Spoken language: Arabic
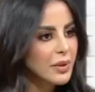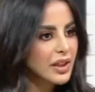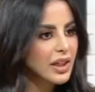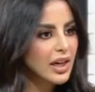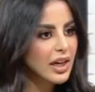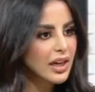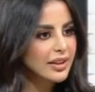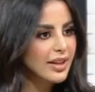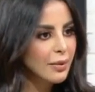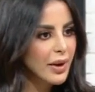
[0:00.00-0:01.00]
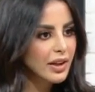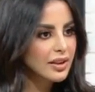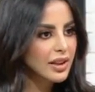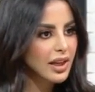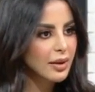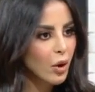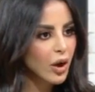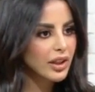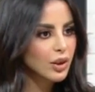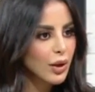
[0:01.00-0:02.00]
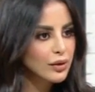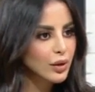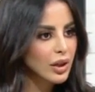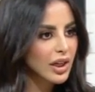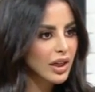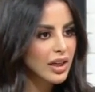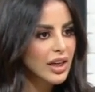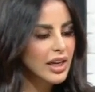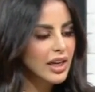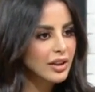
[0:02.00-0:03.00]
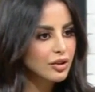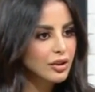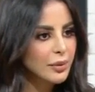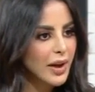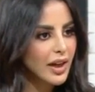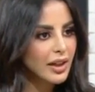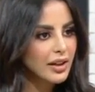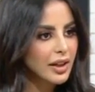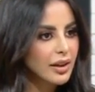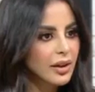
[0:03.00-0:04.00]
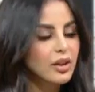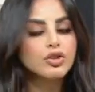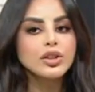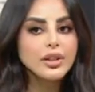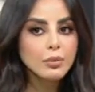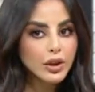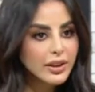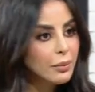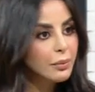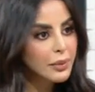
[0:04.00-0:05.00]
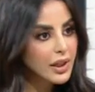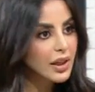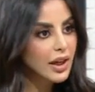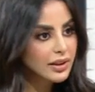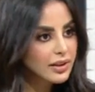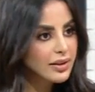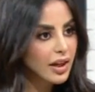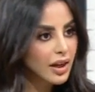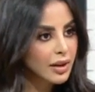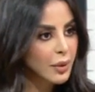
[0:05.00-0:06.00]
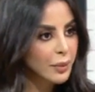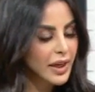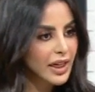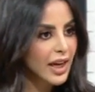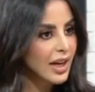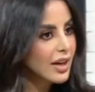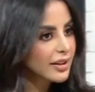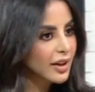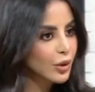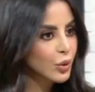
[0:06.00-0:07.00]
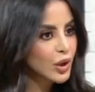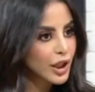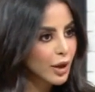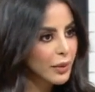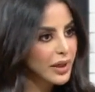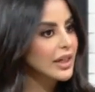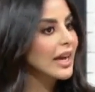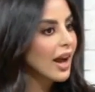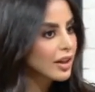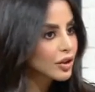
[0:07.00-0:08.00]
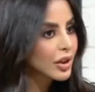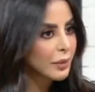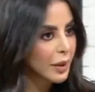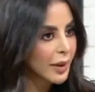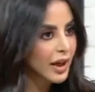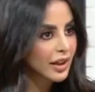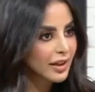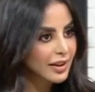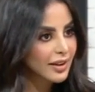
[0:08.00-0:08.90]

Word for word: من حساباتك على مواقع التواصل الاجتماعي أنك جدا مهتم بالهندسة المعمارية هل أقدر أقول اليوم بأنك عاشق معماري؟